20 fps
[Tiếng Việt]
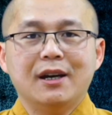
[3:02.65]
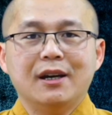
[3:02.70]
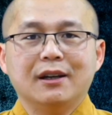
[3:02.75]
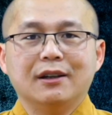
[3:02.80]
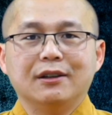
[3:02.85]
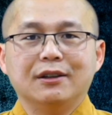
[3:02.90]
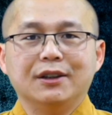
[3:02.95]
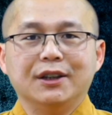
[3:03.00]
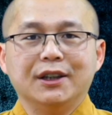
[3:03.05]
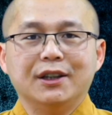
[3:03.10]

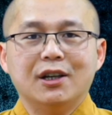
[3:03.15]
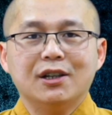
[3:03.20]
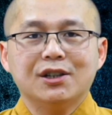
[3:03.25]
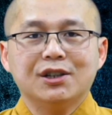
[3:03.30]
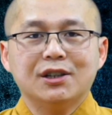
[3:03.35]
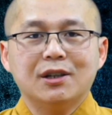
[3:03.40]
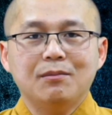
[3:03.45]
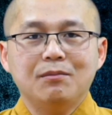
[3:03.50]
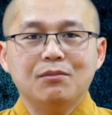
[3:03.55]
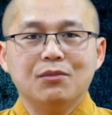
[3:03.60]
Người đó
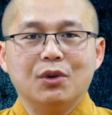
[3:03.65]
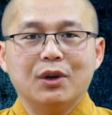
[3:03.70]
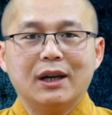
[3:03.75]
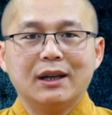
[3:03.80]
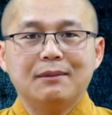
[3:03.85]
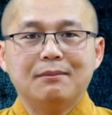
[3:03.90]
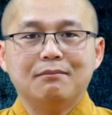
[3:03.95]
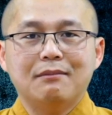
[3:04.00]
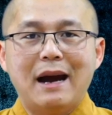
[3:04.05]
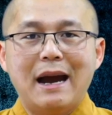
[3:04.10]
sống một
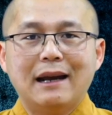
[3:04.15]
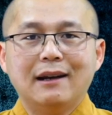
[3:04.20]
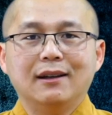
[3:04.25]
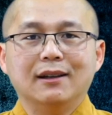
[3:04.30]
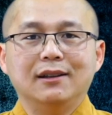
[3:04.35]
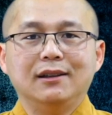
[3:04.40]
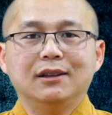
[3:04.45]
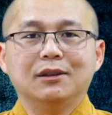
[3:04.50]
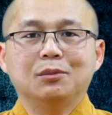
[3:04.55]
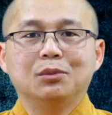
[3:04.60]
cách bản
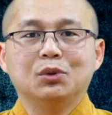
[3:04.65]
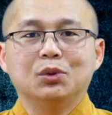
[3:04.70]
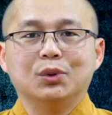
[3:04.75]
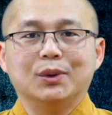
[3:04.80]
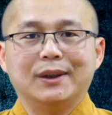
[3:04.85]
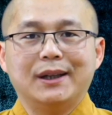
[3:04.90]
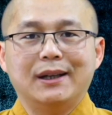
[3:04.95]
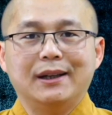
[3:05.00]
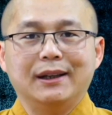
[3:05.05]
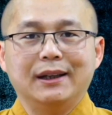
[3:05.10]
lĩnh trong
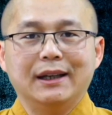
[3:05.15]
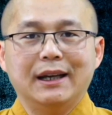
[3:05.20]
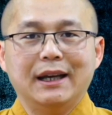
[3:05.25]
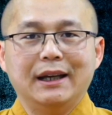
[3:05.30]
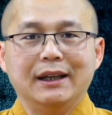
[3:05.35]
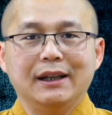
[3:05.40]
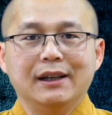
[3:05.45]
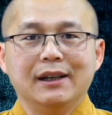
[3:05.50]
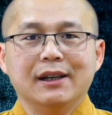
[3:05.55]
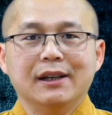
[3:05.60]
cuộc đời
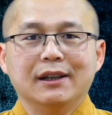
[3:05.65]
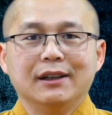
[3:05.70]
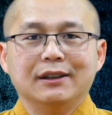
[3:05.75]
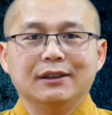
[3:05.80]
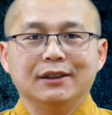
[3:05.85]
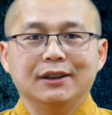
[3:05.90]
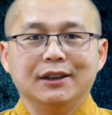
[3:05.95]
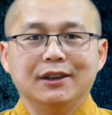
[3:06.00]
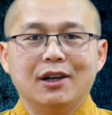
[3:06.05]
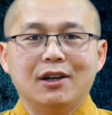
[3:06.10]
này,
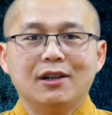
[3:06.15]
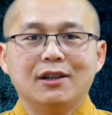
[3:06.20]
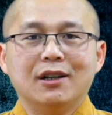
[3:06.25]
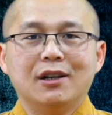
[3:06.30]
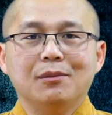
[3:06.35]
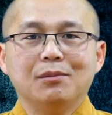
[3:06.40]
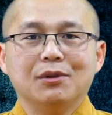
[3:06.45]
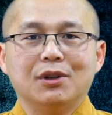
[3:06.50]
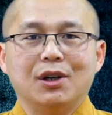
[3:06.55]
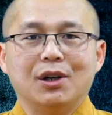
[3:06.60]
người đó
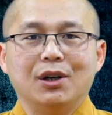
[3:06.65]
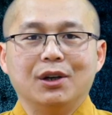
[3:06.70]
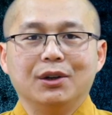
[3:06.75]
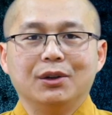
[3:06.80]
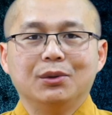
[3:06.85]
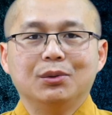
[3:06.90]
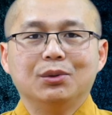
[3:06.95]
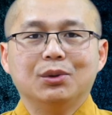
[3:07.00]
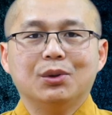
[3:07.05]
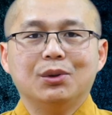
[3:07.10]
không còn
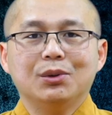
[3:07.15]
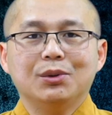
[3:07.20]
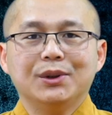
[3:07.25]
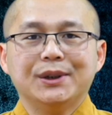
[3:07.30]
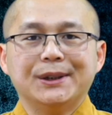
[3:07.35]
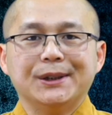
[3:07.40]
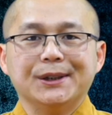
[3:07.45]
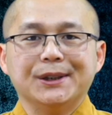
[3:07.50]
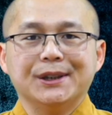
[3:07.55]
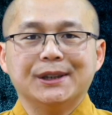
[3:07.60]
yếu tố của
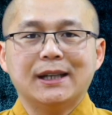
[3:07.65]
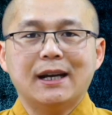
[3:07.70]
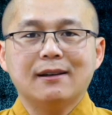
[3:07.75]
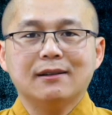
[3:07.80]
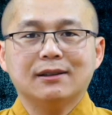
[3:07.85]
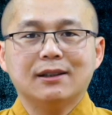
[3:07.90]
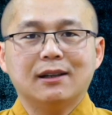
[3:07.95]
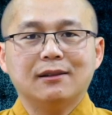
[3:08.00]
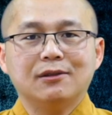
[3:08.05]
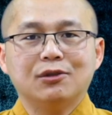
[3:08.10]
sự sát
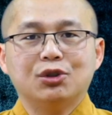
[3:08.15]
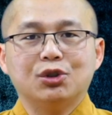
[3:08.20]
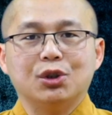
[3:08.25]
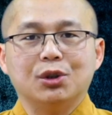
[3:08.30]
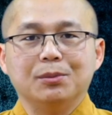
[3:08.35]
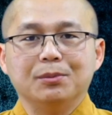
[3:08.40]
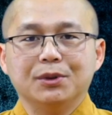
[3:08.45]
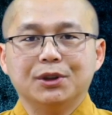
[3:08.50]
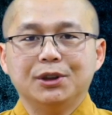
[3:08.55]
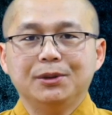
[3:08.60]
sanh,
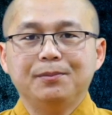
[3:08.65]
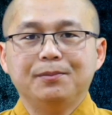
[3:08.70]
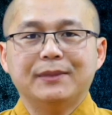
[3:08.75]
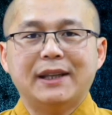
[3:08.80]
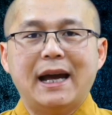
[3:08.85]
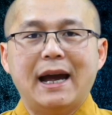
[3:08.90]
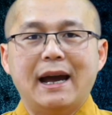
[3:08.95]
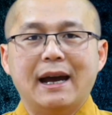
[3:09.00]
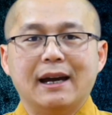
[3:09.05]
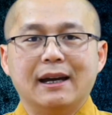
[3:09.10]
trộm cướp,
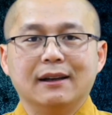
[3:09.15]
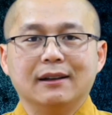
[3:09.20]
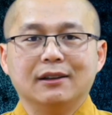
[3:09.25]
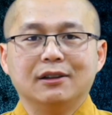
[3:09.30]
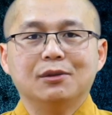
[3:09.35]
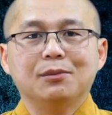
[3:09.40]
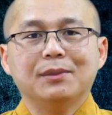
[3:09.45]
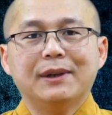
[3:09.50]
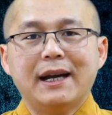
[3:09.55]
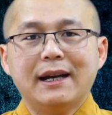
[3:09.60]
tà hạnh
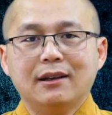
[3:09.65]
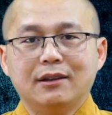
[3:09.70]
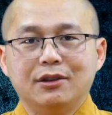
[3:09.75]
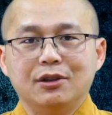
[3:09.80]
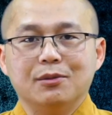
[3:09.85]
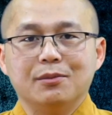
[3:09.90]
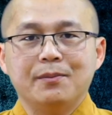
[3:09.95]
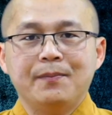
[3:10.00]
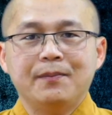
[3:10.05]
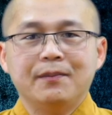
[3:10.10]
trong các
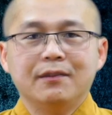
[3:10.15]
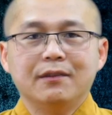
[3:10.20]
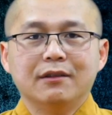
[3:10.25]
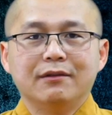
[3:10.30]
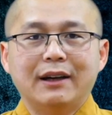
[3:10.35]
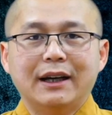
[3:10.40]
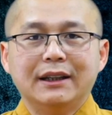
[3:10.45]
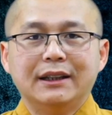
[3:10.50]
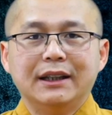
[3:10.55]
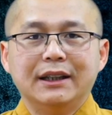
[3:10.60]
dục.
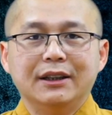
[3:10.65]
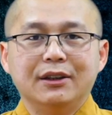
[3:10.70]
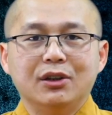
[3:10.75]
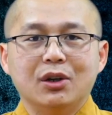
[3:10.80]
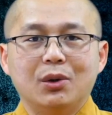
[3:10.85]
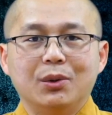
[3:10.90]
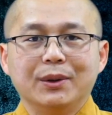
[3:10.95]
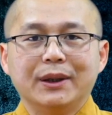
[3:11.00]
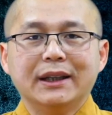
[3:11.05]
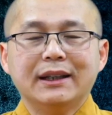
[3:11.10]
Vậy thì
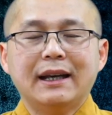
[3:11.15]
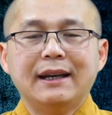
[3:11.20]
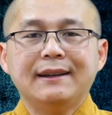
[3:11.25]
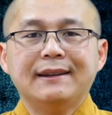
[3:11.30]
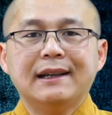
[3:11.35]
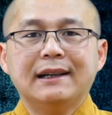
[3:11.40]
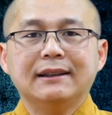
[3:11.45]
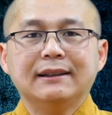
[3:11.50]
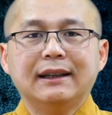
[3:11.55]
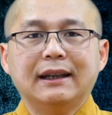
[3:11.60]
nội cái thấy
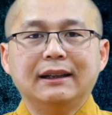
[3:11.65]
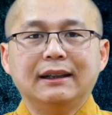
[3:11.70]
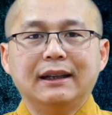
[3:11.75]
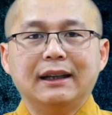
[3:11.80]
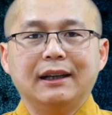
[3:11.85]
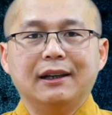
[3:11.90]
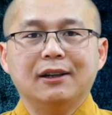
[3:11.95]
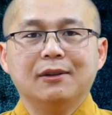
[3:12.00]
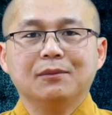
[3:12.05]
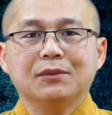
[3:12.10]
chân chánh
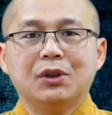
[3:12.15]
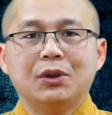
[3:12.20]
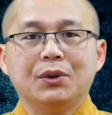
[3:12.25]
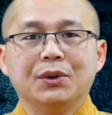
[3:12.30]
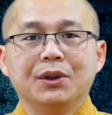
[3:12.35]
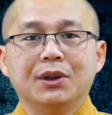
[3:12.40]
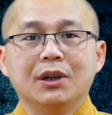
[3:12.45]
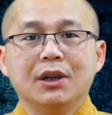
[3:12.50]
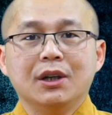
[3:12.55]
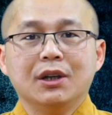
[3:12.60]
này không
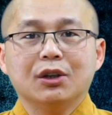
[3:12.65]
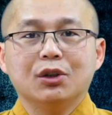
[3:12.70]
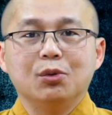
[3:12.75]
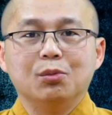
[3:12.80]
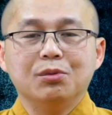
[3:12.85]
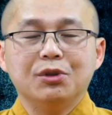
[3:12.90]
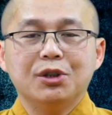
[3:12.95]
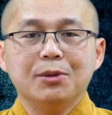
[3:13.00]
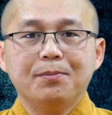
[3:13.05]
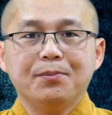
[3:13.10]
thôi,
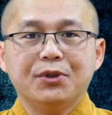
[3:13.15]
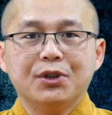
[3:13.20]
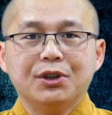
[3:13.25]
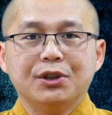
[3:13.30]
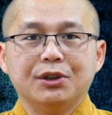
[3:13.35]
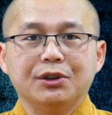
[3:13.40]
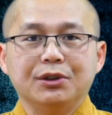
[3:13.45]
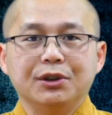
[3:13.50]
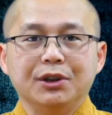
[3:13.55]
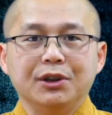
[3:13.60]
cũng giúp cho
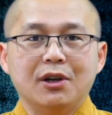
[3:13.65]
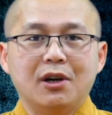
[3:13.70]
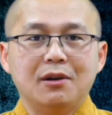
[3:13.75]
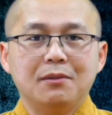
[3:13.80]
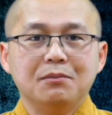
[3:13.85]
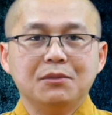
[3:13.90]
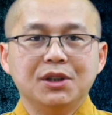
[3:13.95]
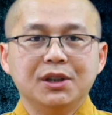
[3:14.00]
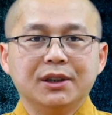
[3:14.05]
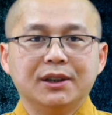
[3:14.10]
người đó
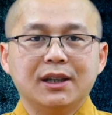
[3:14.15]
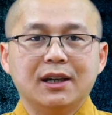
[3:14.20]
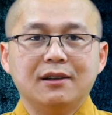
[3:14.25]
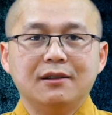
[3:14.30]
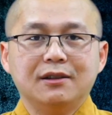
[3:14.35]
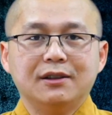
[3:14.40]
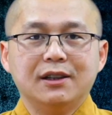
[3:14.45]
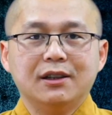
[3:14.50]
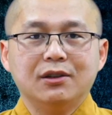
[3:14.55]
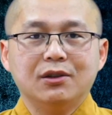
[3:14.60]
bước
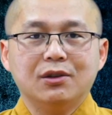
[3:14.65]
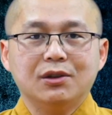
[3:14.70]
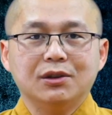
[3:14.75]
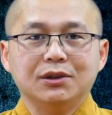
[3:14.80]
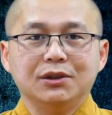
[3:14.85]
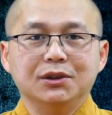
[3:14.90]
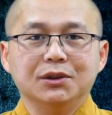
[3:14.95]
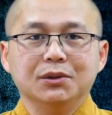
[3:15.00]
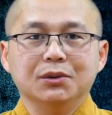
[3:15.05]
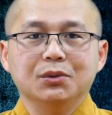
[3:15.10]
chân trên con
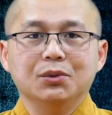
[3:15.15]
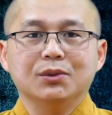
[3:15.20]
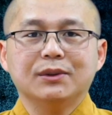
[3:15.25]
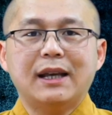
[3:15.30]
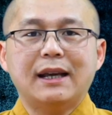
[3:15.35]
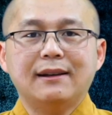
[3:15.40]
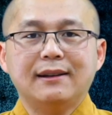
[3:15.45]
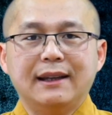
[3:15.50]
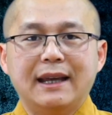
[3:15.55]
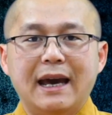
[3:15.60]
đường của
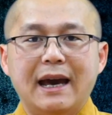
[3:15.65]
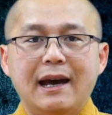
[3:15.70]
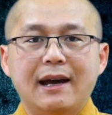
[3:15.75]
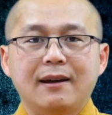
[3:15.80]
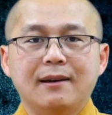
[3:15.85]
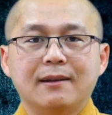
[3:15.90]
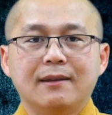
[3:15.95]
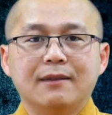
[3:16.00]
thánh giả.